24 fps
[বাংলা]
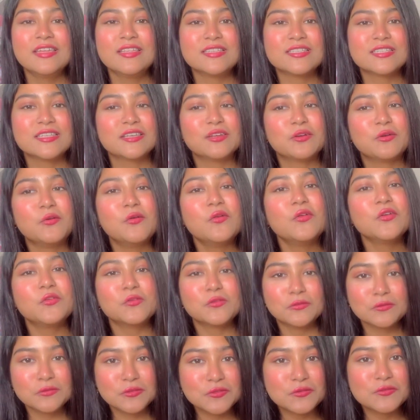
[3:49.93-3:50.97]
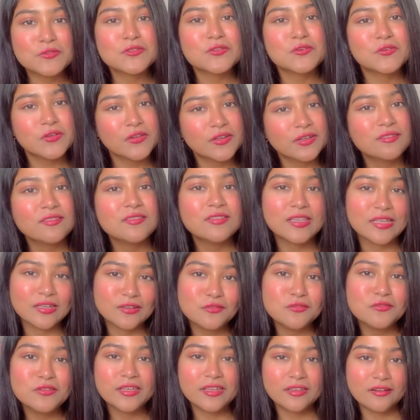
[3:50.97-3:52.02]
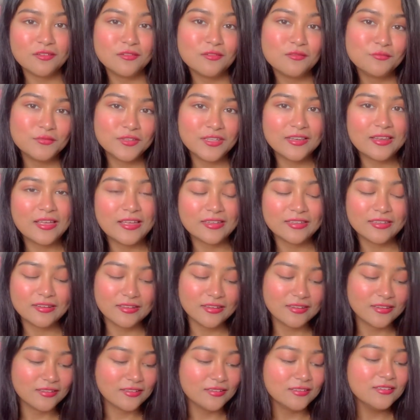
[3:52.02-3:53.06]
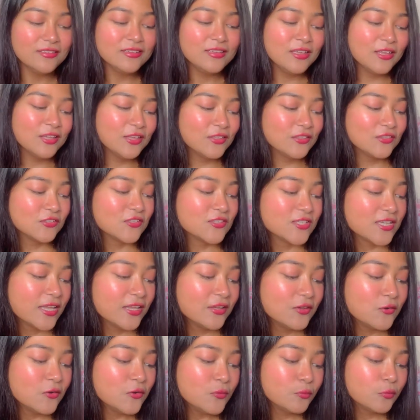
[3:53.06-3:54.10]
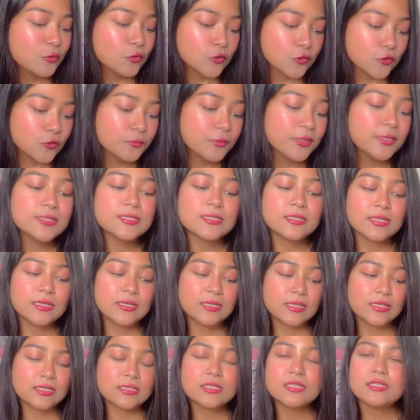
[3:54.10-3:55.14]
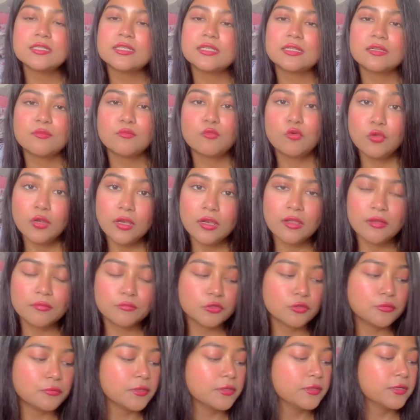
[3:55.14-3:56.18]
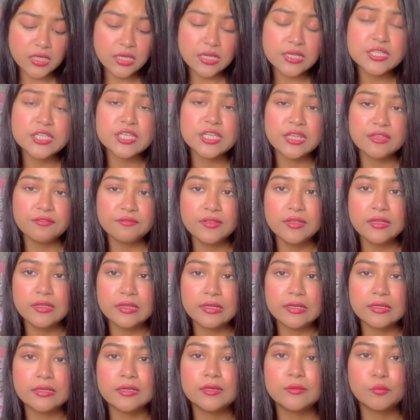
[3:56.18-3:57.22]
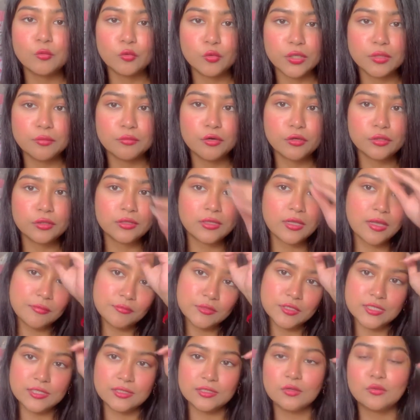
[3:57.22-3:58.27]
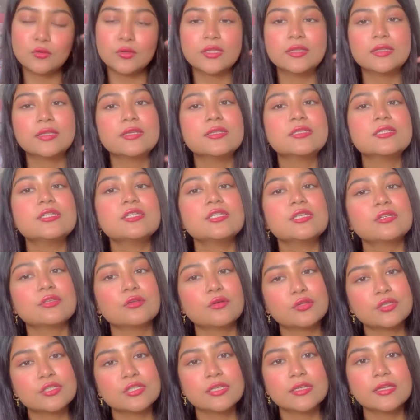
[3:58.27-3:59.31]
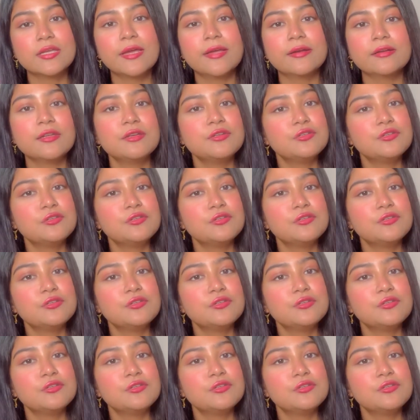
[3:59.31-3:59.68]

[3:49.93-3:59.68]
যে ও নতুন ইউজ করে একটু দেখুক কীরকম কি লাগে না লাগে তো যাই হোক প্রথমেই যেটা নিয়েছি যেটা বললাম তোমাদের শেভিং কিটের পরিবর্তে আমি যেটা ওকে দিয়েছি সেটা হচ্ছে গিয়ে একটা